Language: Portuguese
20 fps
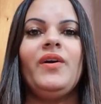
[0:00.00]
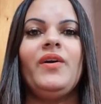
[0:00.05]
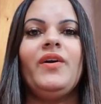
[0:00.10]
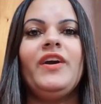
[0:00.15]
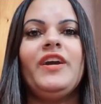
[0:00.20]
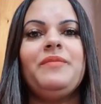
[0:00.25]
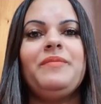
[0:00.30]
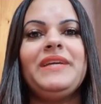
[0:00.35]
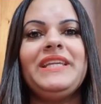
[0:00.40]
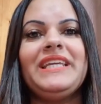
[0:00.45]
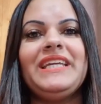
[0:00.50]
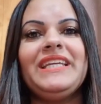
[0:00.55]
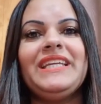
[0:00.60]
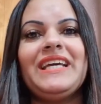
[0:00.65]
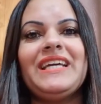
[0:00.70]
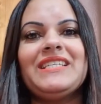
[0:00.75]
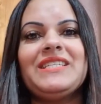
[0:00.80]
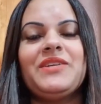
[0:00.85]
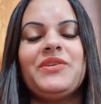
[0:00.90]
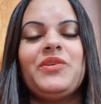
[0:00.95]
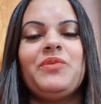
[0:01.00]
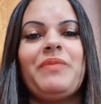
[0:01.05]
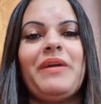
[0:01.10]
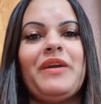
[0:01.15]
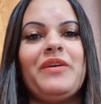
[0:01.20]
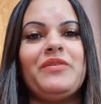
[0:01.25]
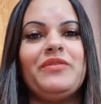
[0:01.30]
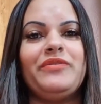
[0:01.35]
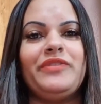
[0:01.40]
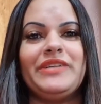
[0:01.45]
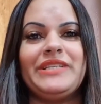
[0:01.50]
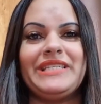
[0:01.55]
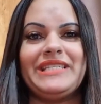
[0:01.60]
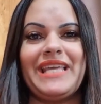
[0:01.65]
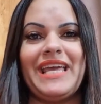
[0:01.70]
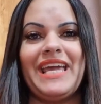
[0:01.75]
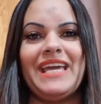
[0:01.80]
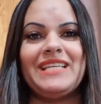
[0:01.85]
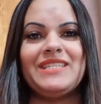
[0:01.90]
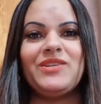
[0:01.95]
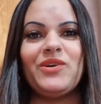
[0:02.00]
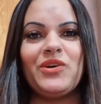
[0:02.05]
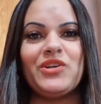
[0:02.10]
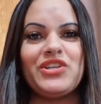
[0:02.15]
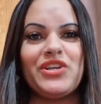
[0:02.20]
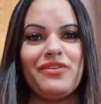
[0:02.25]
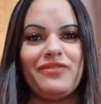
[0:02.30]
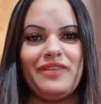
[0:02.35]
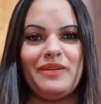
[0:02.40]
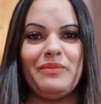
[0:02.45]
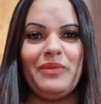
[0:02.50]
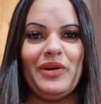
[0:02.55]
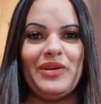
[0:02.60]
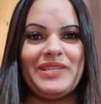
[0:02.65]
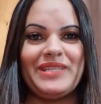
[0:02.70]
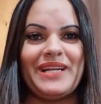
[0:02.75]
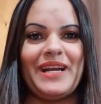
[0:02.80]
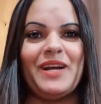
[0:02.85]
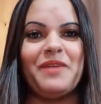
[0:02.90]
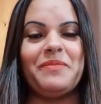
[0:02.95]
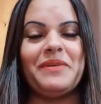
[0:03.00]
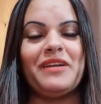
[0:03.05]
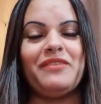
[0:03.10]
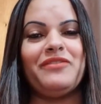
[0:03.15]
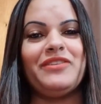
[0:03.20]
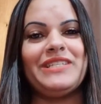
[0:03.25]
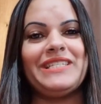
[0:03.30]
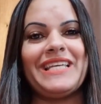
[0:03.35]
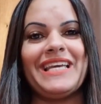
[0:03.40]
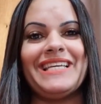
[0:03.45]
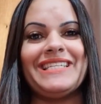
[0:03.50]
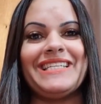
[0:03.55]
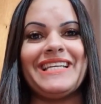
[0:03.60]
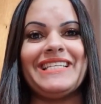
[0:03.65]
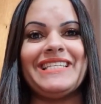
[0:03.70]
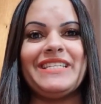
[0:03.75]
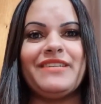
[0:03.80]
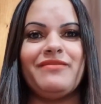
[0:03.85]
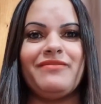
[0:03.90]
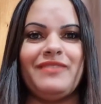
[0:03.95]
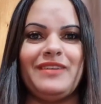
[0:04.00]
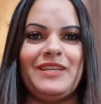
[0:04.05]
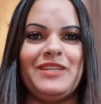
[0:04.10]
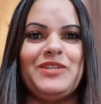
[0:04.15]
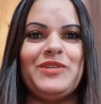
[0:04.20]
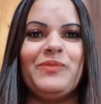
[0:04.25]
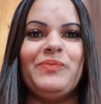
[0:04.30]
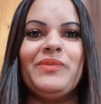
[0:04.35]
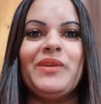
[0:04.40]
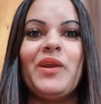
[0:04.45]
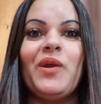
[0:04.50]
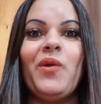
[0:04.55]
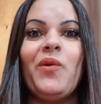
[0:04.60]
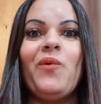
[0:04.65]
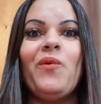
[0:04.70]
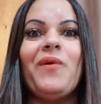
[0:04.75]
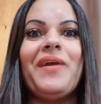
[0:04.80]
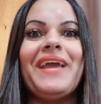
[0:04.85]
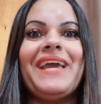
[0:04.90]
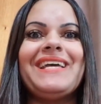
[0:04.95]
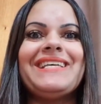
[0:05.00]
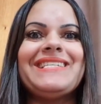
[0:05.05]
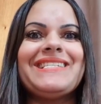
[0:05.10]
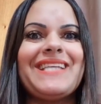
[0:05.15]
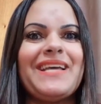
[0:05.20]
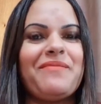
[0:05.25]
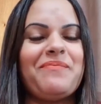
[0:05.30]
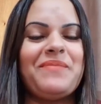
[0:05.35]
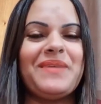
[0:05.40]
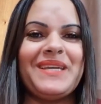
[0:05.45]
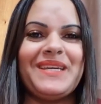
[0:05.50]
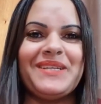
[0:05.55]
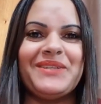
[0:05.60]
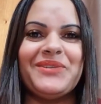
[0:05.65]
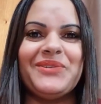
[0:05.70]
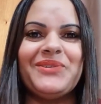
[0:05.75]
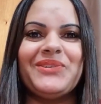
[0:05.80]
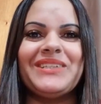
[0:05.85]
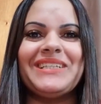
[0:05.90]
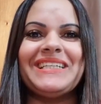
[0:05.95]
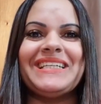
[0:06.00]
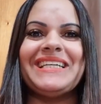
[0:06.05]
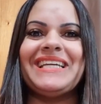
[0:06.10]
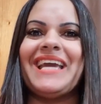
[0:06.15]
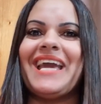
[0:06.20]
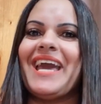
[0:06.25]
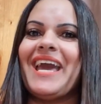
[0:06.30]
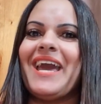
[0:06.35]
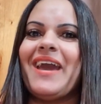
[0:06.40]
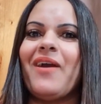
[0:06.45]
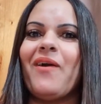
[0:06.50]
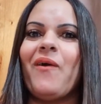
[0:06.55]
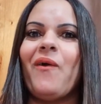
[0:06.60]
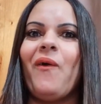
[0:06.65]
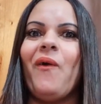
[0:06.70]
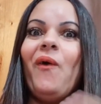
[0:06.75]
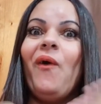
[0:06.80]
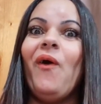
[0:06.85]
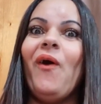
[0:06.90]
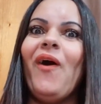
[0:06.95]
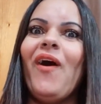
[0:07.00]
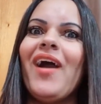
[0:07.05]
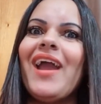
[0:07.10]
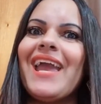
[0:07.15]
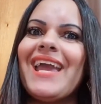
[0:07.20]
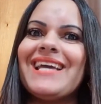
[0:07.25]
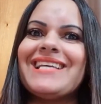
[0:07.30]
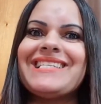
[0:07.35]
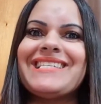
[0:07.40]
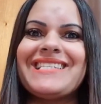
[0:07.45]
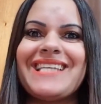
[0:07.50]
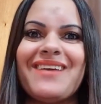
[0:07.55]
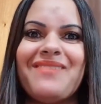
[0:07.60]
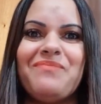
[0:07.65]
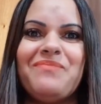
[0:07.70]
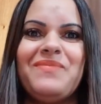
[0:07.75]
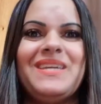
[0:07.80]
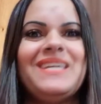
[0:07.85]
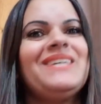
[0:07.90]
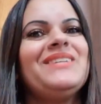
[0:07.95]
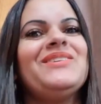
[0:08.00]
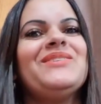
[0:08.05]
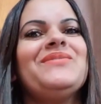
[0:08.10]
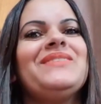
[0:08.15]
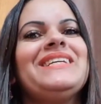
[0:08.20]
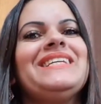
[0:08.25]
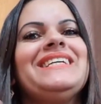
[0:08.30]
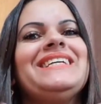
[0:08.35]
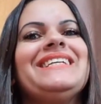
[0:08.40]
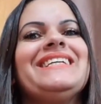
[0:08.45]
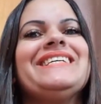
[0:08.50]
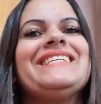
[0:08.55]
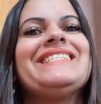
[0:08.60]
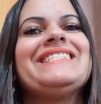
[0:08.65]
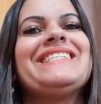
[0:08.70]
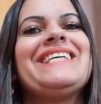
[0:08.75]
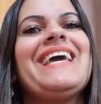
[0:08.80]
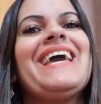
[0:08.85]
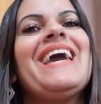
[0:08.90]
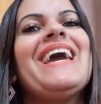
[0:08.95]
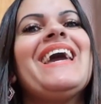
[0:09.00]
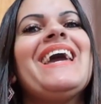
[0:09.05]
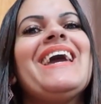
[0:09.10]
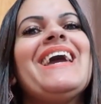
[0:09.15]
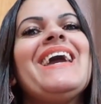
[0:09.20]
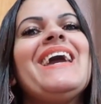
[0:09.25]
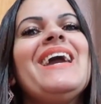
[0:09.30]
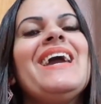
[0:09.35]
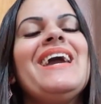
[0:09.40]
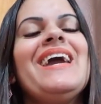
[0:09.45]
Oi meninas, tudo bem com vocês? Hoje eu vim mostrar para vocês nesse vídeo um recebido que é o recebido, meninas. É.